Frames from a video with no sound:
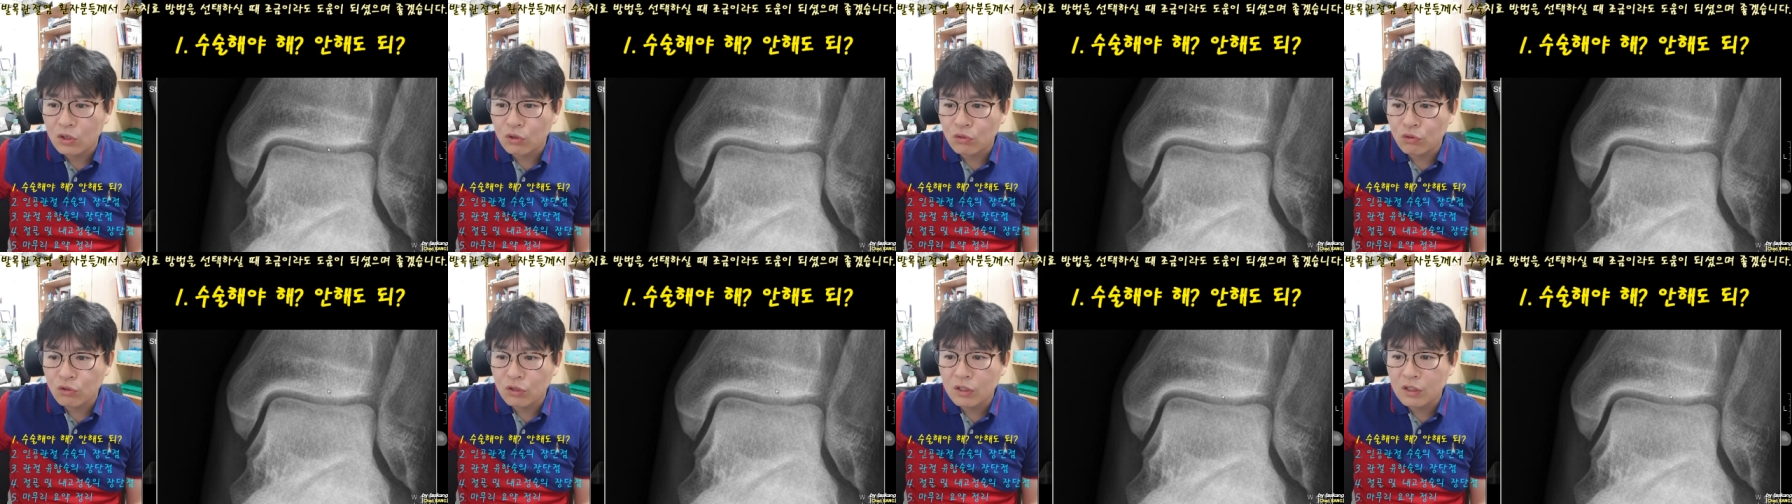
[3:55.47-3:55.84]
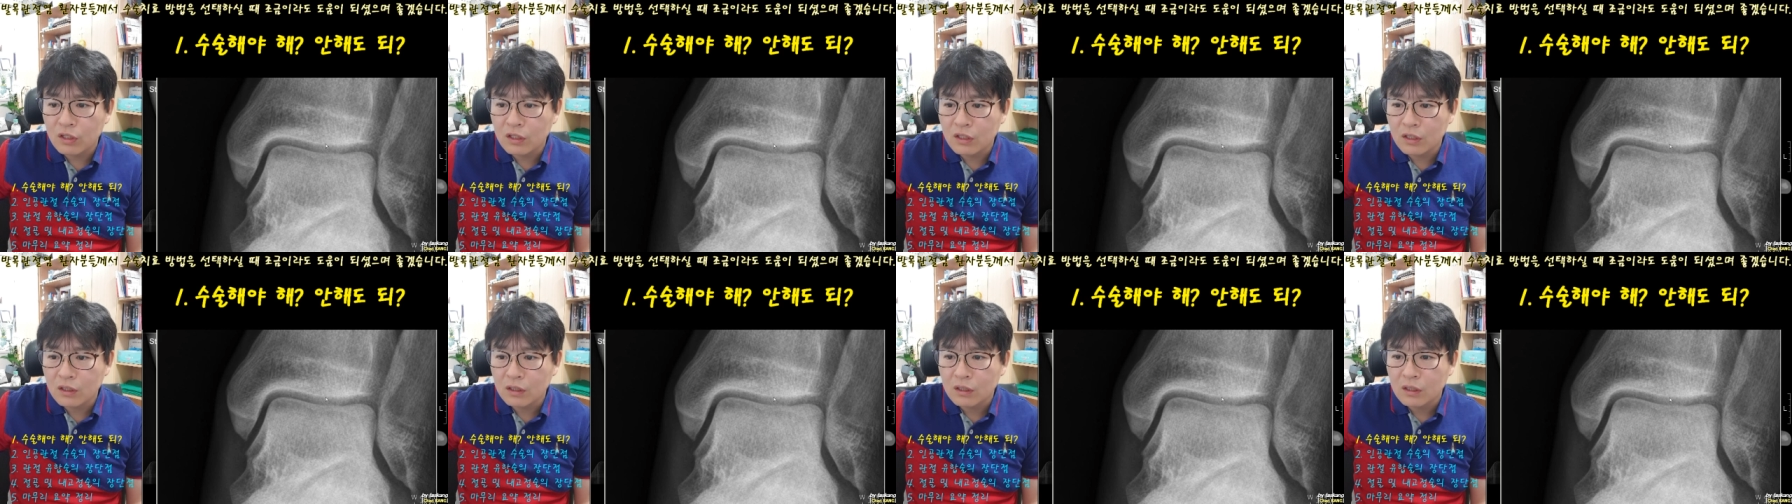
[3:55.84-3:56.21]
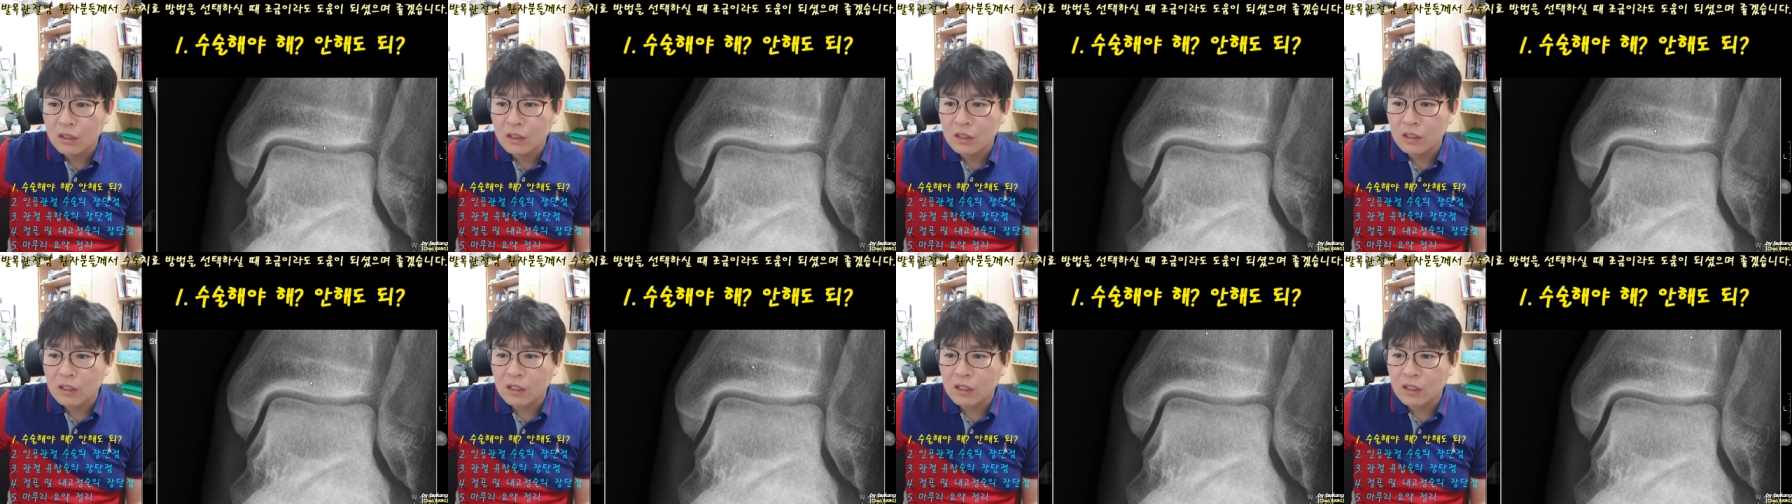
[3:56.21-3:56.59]
위는
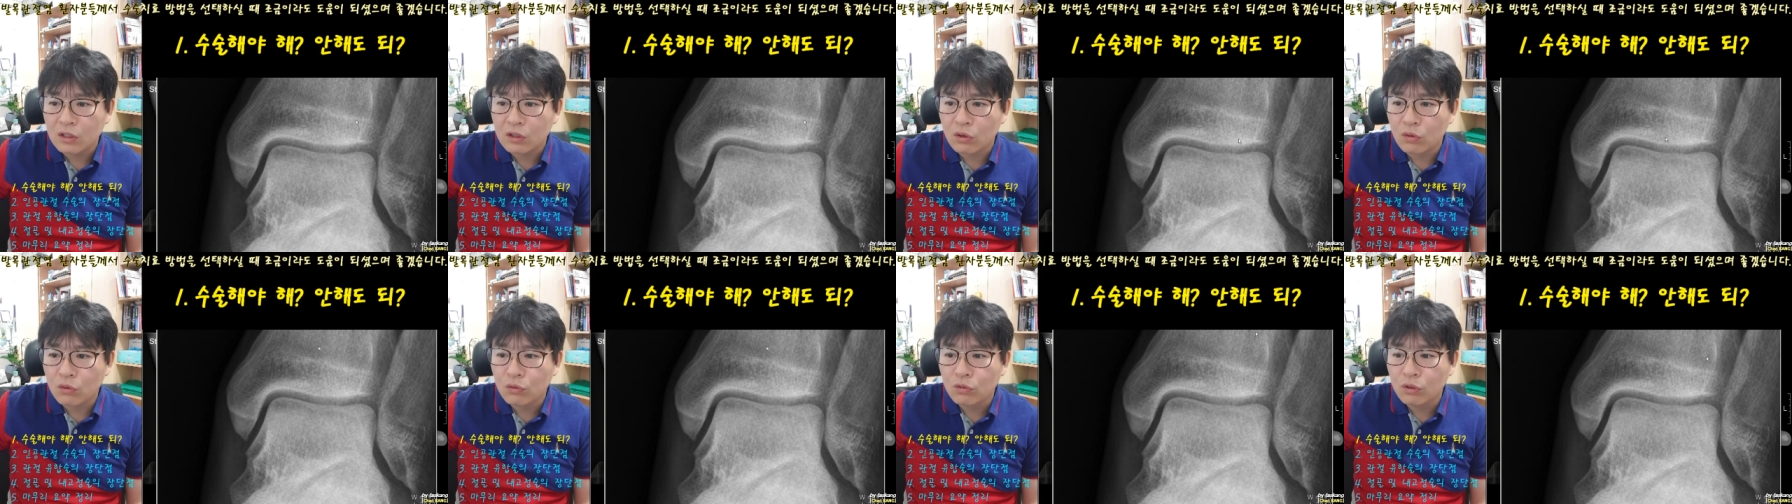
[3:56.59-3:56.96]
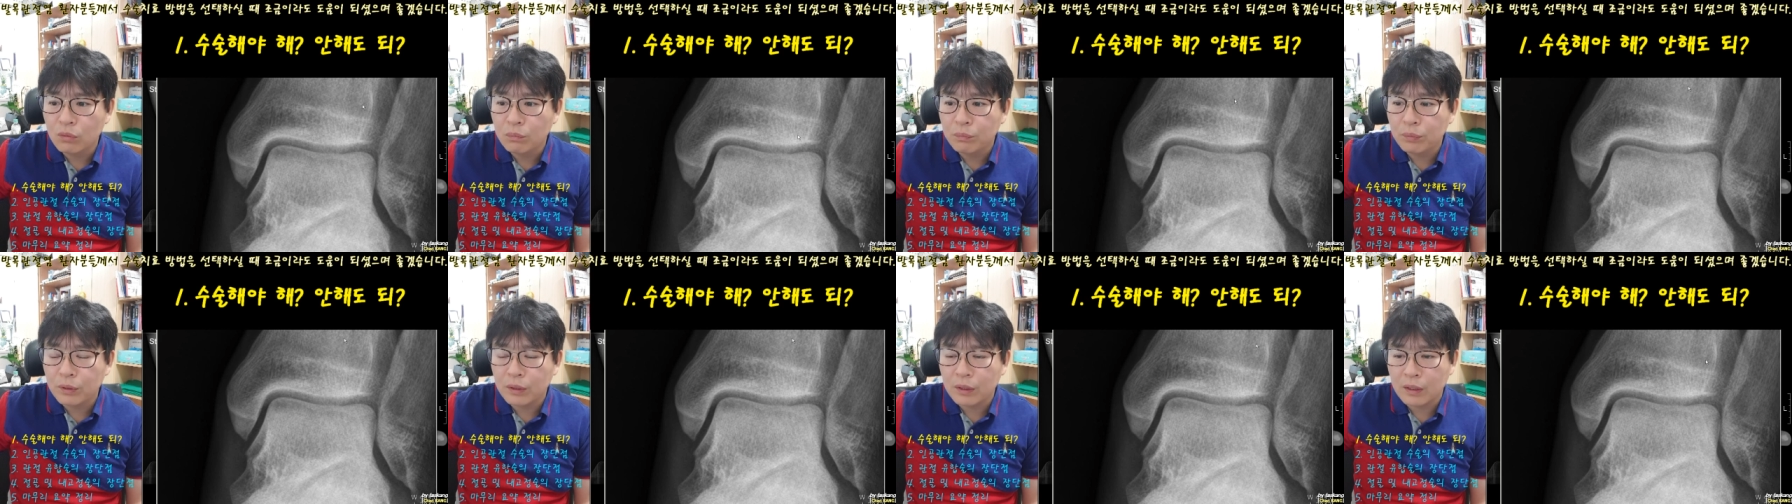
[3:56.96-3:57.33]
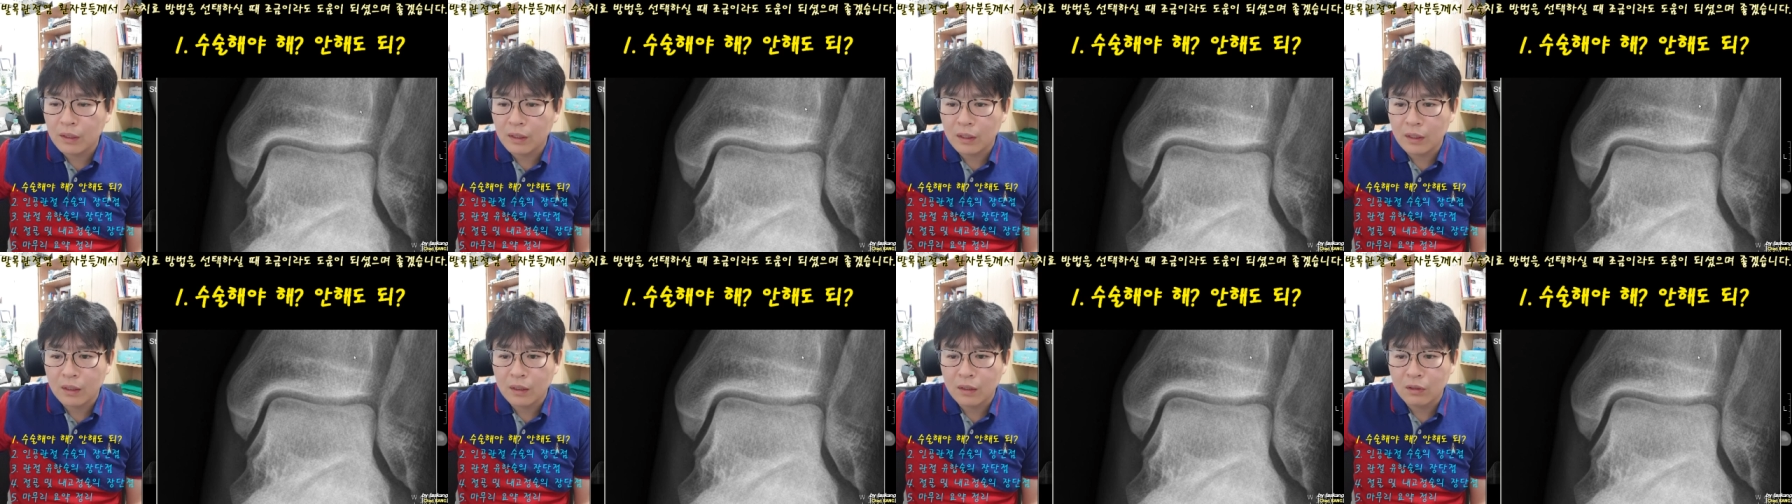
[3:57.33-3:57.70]
이
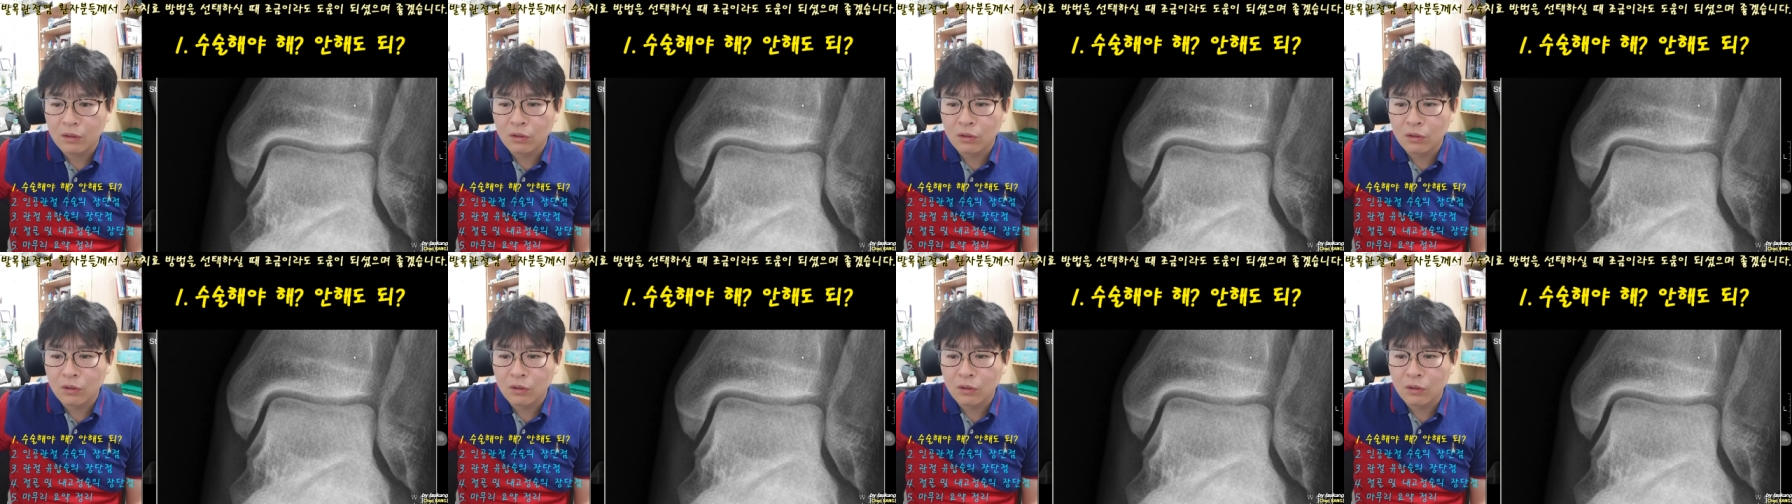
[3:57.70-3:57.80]
경골뼈의